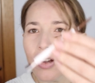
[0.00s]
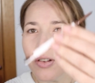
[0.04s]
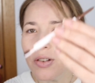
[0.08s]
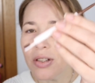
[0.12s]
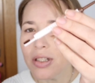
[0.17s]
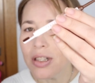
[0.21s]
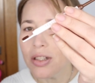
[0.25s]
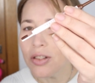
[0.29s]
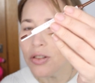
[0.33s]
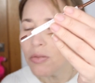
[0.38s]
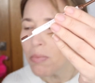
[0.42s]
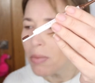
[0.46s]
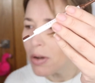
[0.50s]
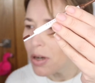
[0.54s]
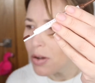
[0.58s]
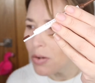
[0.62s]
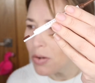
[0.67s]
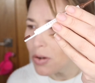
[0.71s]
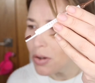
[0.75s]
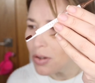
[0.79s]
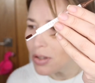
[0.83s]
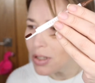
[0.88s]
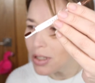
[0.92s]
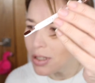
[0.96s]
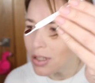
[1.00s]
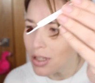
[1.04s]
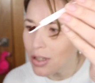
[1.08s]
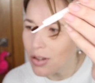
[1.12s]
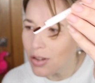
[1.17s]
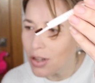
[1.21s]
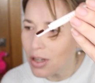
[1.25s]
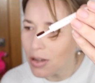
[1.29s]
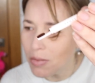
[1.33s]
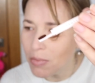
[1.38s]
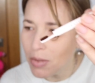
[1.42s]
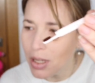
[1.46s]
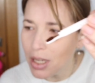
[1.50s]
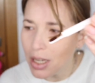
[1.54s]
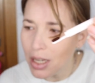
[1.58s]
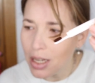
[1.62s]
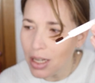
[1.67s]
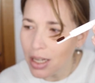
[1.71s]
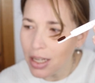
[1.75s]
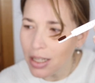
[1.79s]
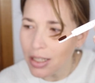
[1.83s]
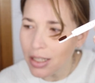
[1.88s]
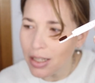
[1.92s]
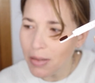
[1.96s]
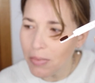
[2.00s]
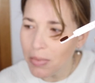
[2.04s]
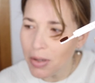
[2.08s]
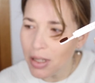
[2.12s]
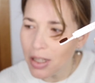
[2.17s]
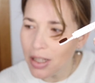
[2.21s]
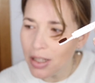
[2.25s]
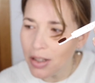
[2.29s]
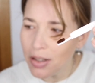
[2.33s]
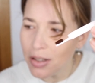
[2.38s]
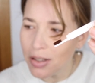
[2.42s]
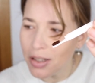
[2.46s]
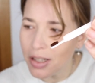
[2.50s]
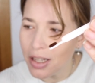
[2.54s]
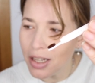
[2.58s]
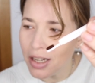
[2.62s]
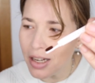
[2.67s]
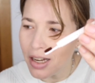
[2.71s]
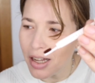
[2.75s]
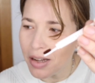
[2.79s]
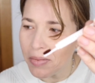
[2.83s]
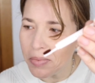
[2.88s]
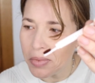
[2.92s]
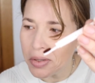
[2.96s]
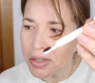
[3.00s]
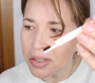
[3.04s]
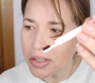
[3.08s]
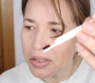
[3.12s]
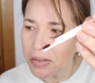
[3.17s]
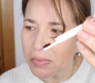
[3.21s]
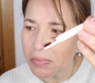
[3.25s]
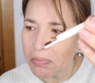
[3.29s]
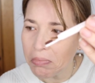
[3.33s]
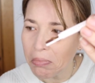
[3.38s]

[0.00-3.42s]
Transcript: cosa súper curiosa, señores. Miren el cepillito de lápiz.